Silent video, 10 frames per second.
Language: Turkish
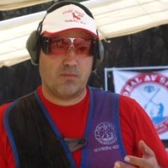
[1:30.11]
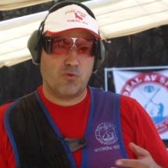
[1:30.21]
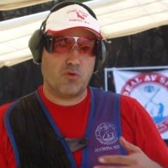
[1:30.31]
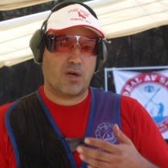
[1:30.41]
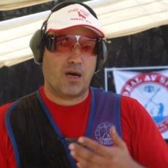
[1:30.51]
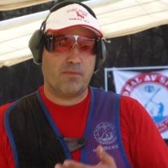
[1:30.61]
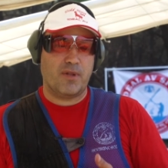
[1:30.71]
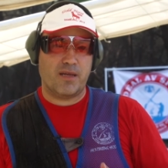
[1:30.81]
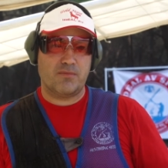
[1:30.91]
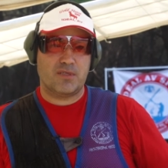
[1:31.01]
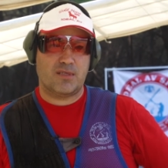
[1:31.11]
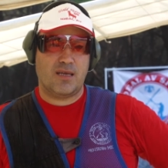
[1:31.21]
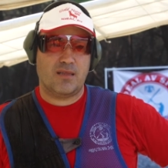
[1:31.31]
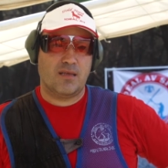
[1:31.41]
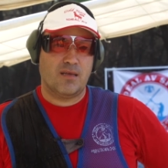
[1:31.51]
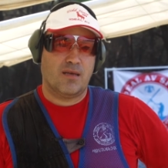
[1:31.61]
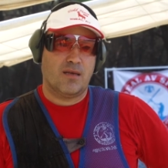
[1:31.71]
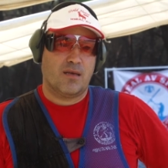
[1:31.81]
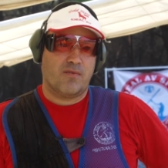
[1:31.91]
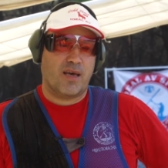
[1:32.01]
büyük abilerimizden
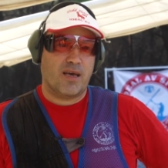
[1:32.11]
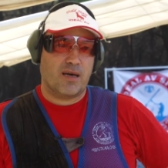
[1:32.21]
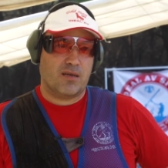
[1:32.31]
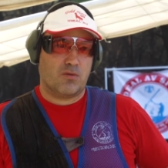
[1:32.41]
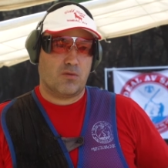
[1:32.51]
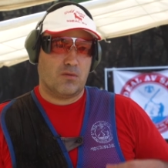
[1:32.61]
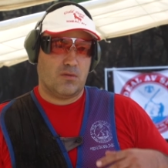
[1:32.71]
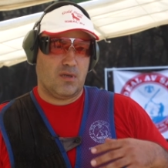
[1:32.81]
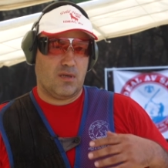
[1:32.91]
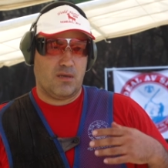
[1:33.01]
veya e,